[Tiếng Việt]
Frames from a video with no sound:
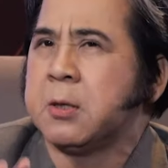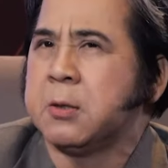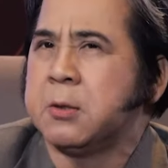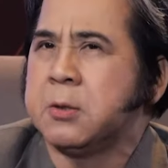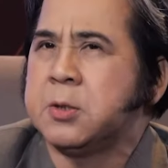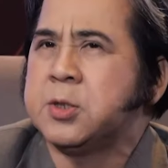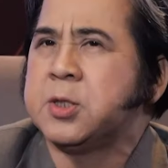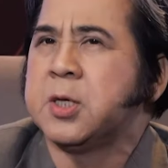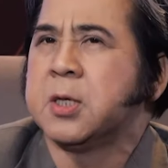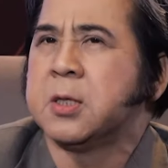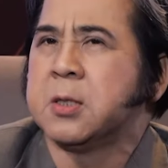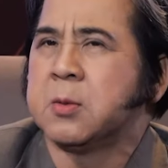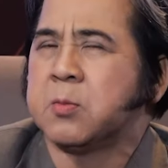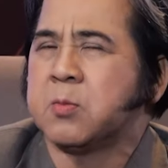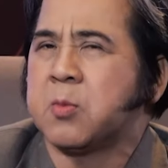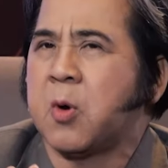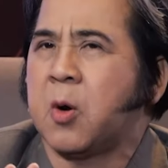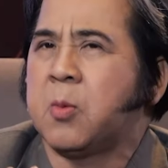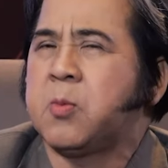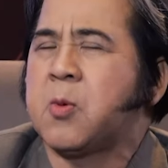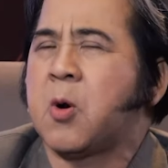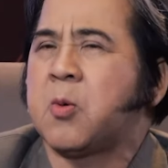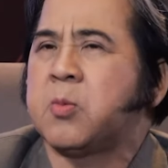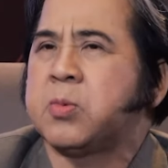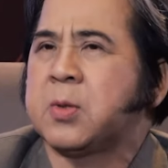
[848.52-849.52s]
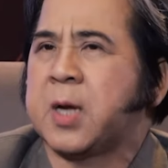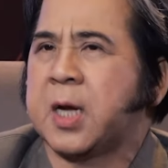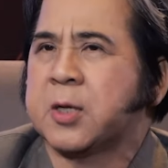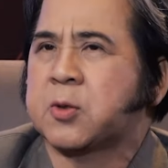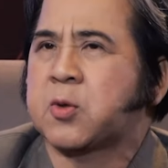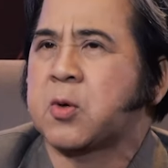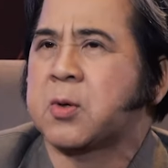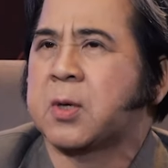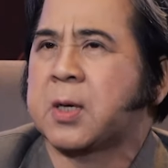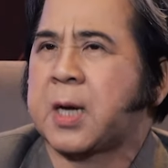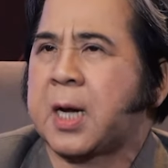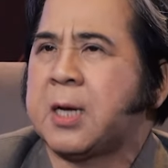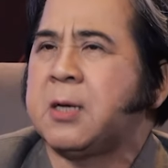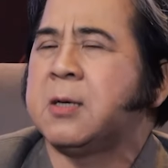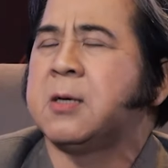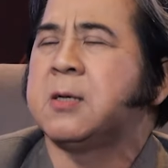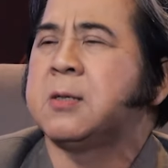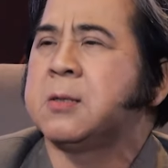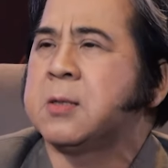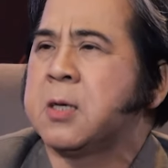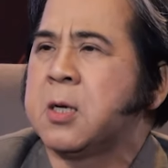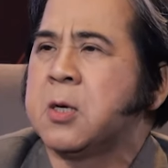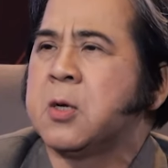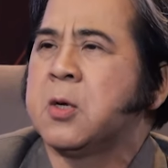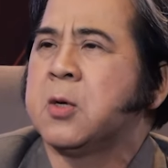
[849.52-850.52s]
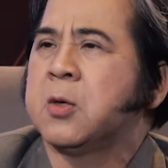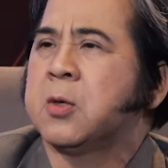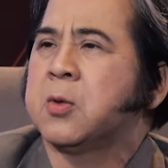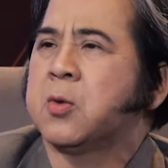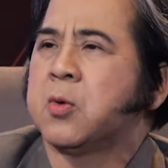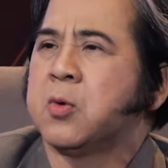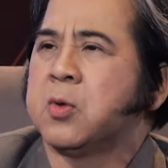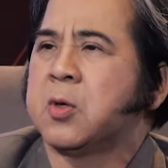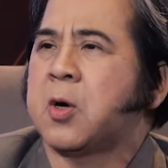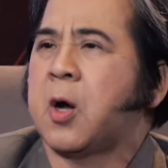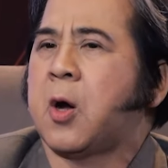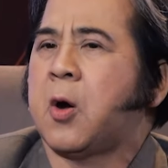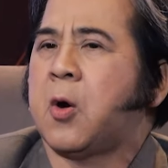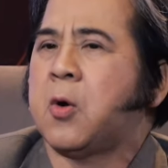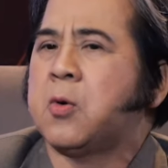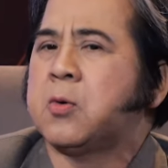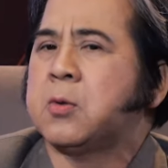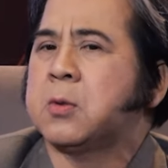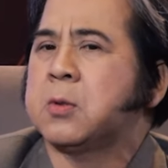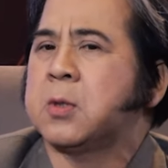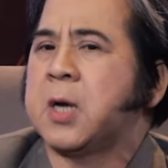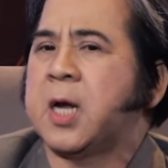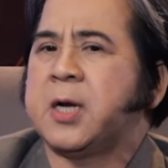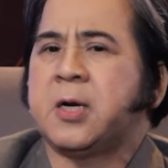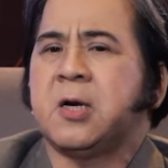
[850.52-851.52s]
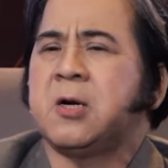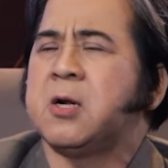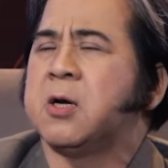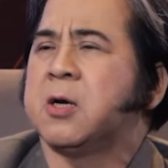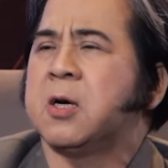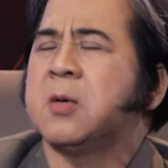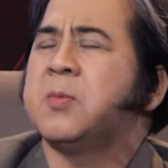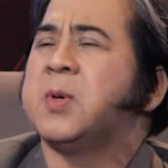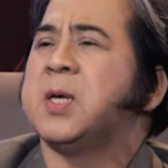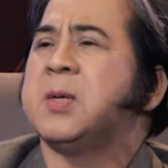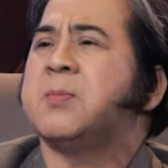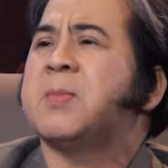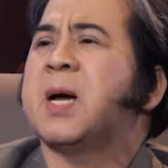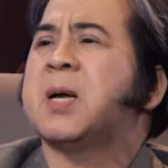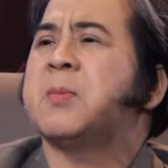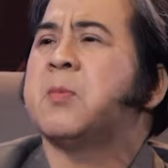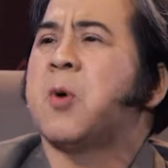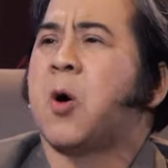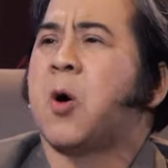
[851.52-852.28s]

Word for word: giữ gìn bộ môn nghệ thuật cải lương tuồng cổ để nó đừng có bị mai